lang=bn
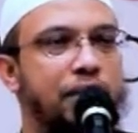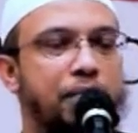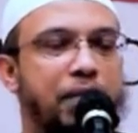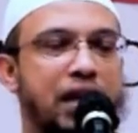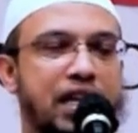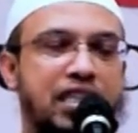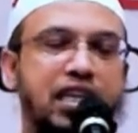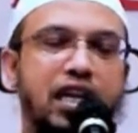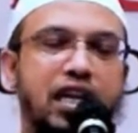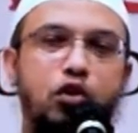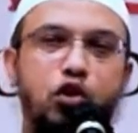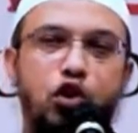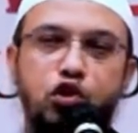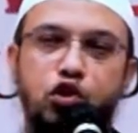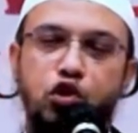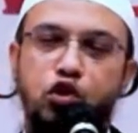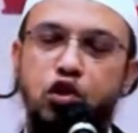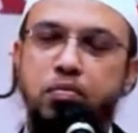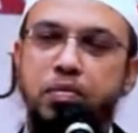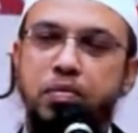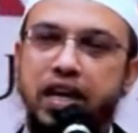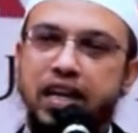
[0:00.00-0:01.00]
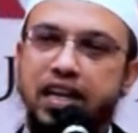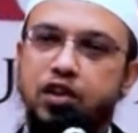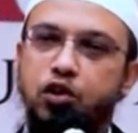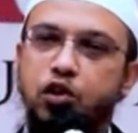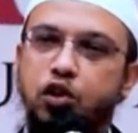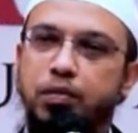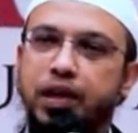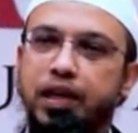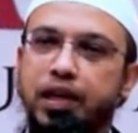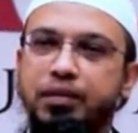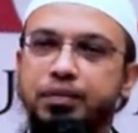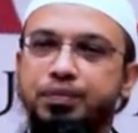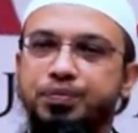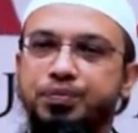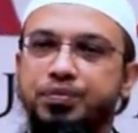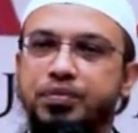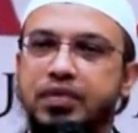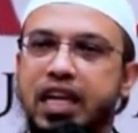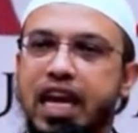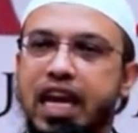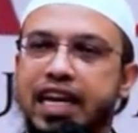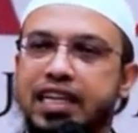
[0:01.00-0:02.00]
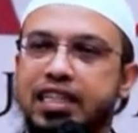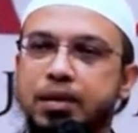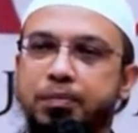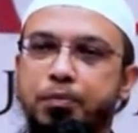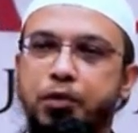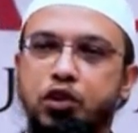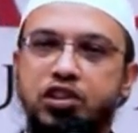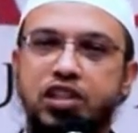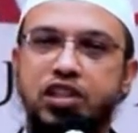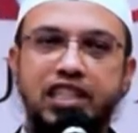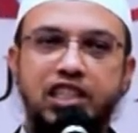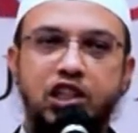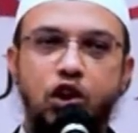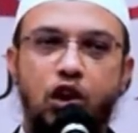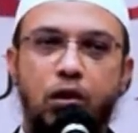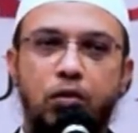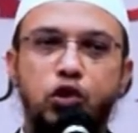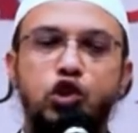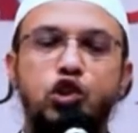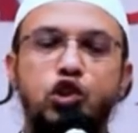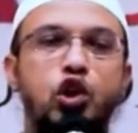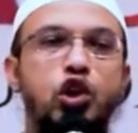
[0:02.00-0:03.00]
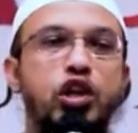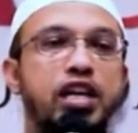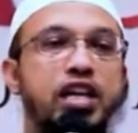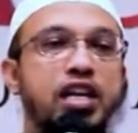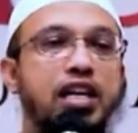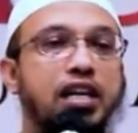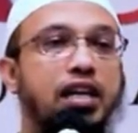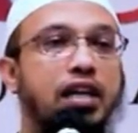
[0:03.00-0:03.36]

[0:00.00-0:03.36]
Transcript: বাচ্চা কতক্ষণ বায়না ধরবে একটা পর্যায়ে সে অবশ্যই